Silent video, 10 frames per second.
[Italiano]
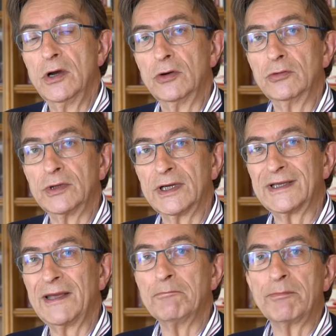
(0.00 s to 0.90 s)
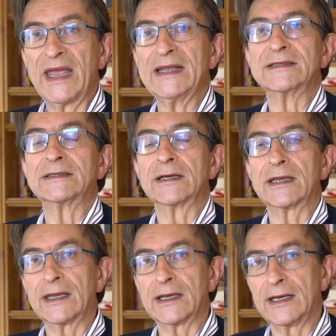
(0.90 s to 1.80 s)
una tempesta
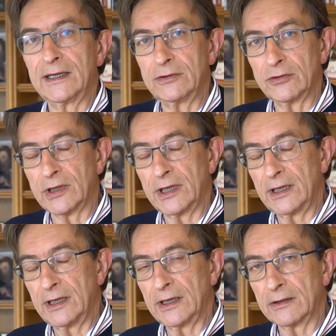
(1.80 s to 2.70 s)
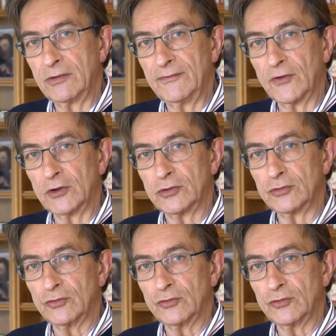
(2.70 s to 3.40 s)
che credo che ha coinvolto